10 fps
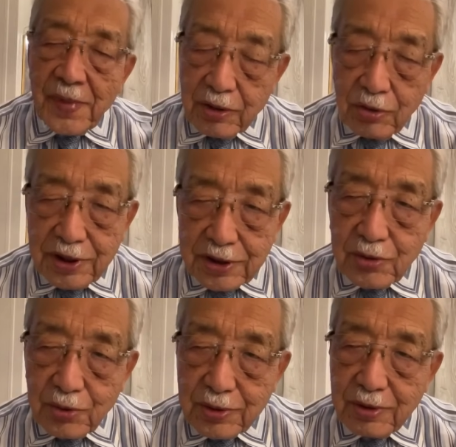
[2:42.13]
より一
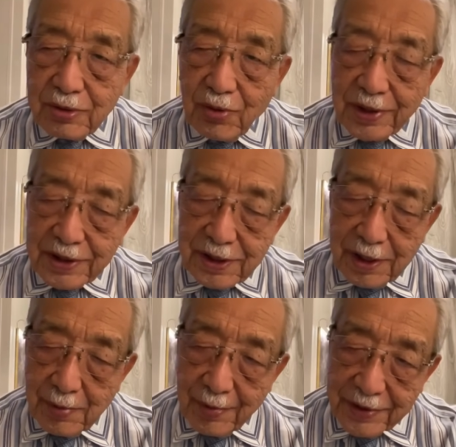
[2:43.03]
層っていうのはですね、
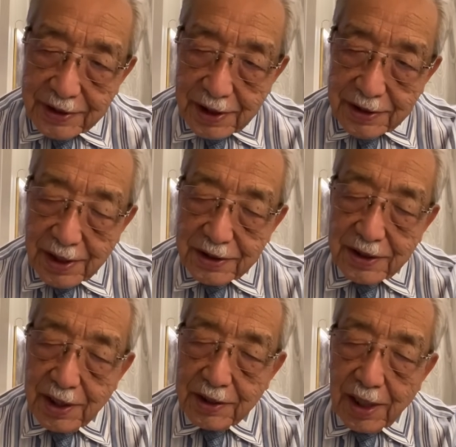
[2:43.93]
今まで制裁
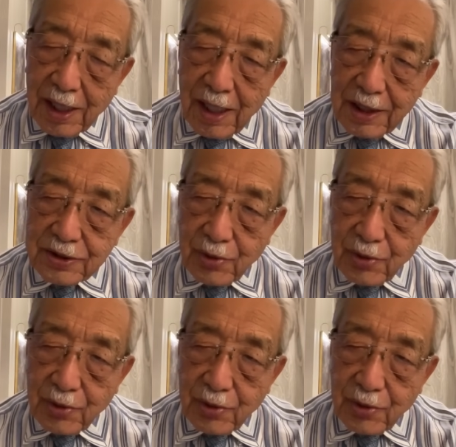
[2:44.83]
していた、